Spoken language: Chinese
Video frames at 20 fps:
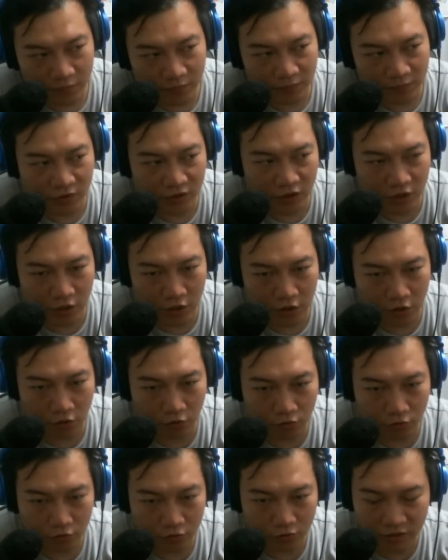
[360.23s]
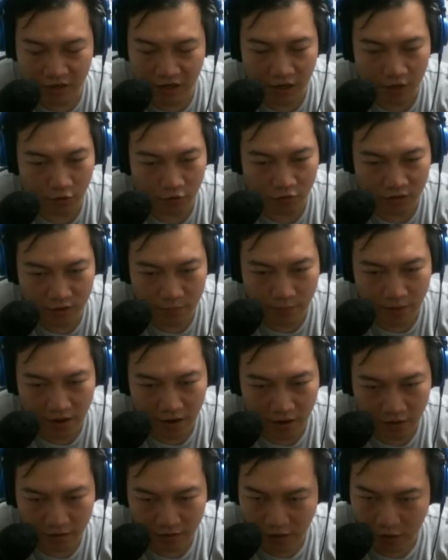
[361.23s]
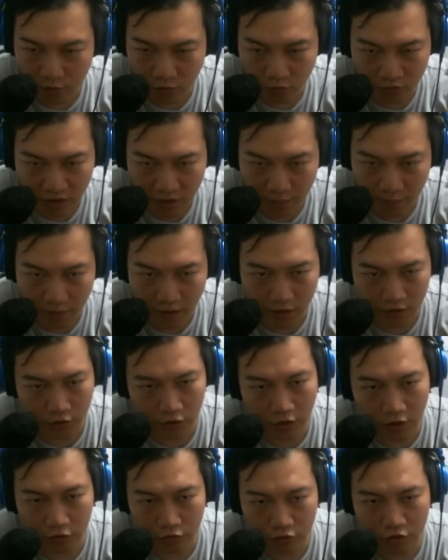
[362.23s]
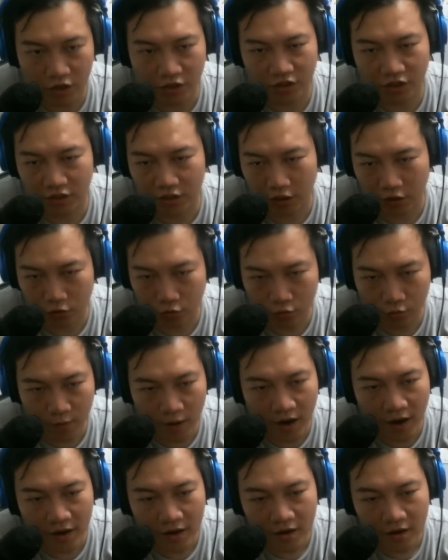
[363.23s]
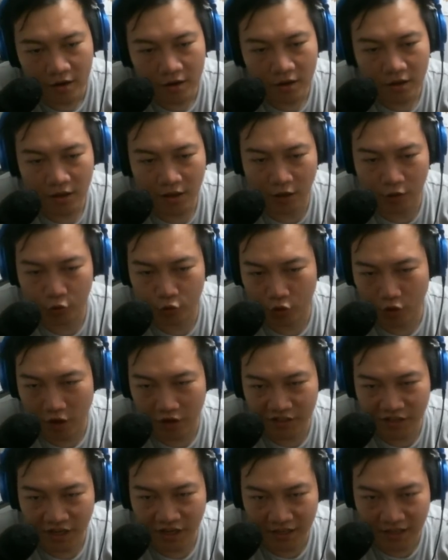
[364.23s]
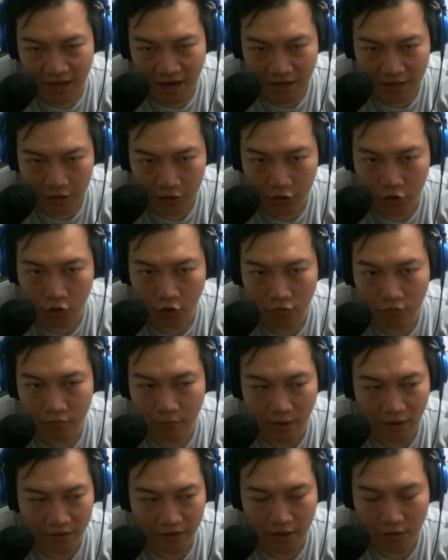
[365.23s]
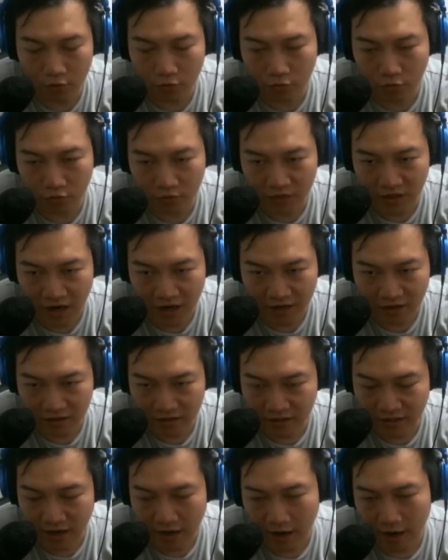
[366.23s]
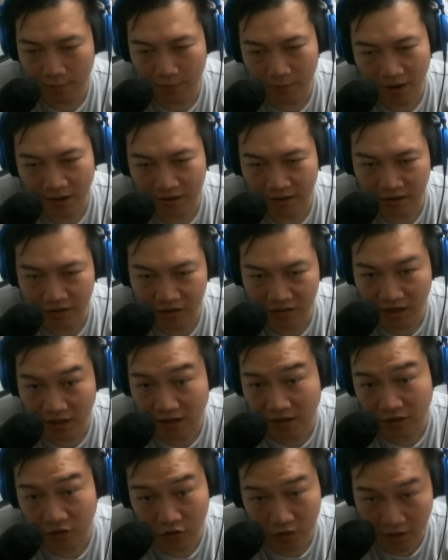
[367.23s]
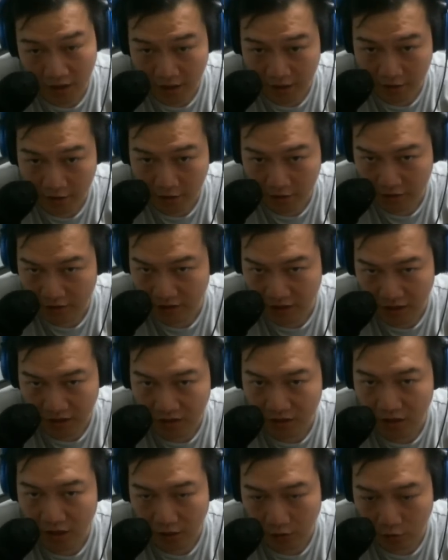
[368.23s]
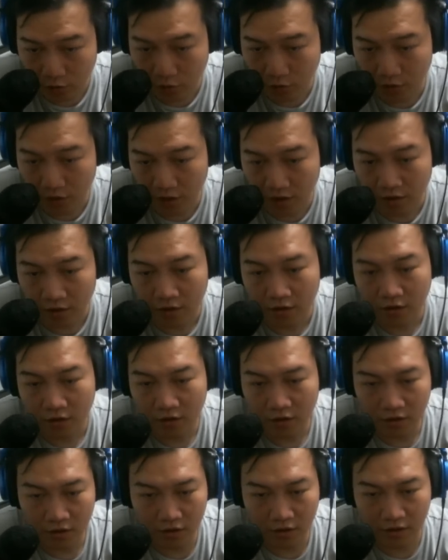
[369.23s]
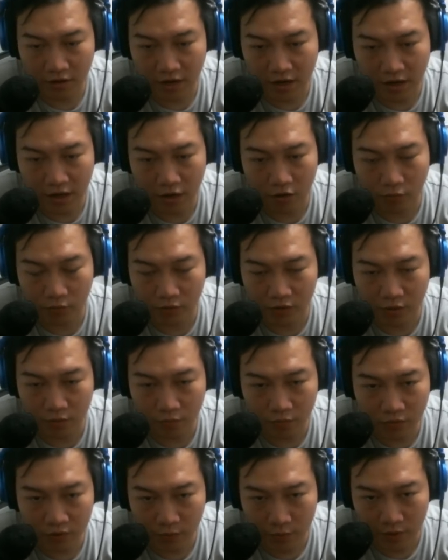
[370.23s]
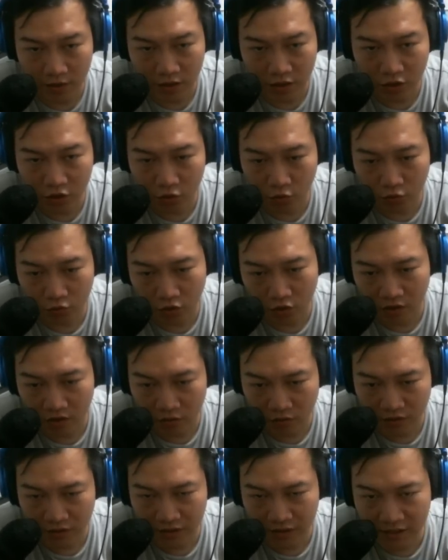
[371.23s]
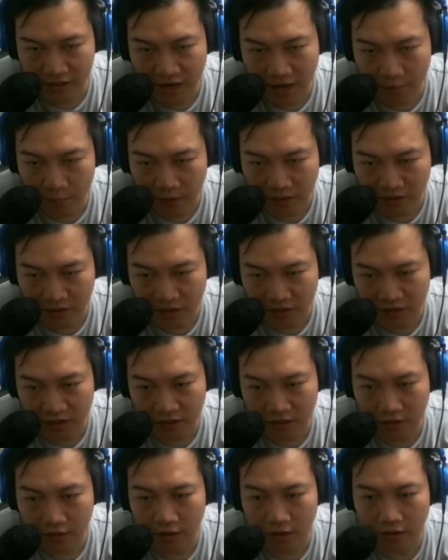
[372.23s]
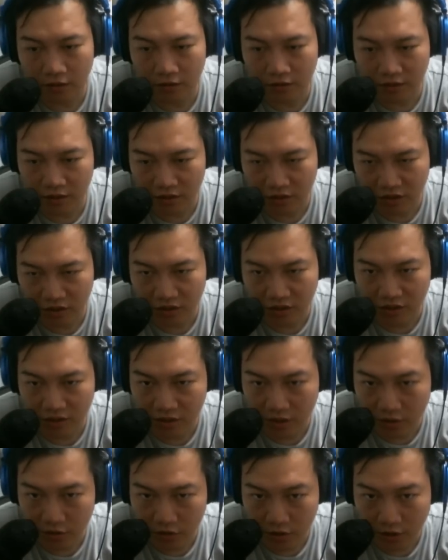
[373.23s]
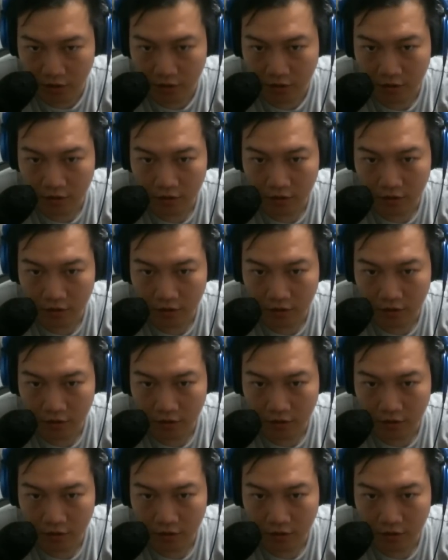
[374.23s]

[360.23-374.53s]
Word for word: 直接用其他东西把内陆填满，然后就可以正常出牌。那最后还是可以打迎冲，把内陆加加八点战力之类的，其实还是挺多的。那你可以看到，我们这这边迎冲也会自带北极星跟这个惊奇先生，